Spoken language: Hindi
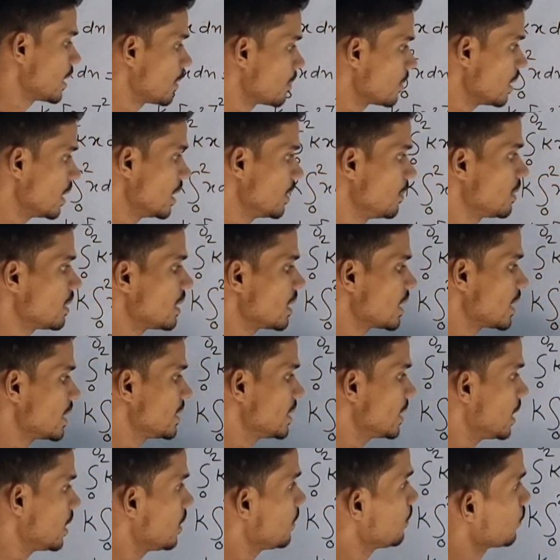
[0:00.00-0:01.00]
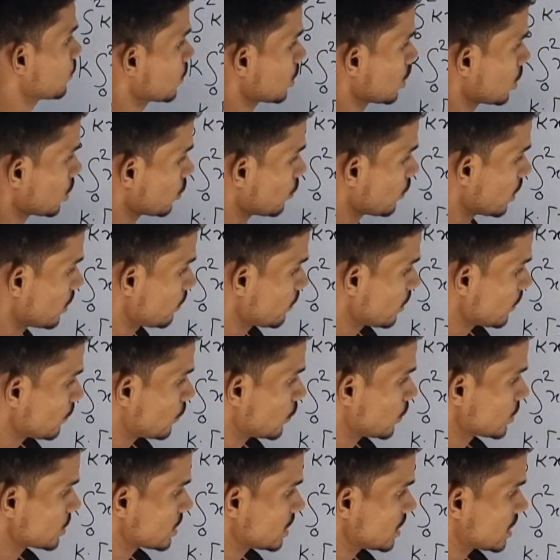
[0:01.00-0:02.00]
हमने लिमिट लगा दिया वन बाय
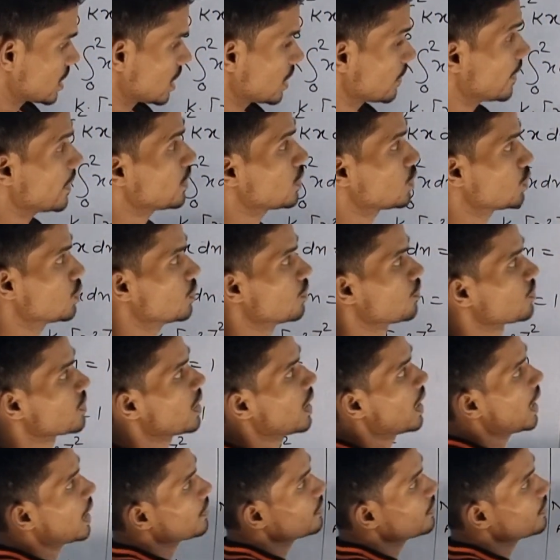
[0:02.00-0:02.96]
फोर से थ्री बाय टू अब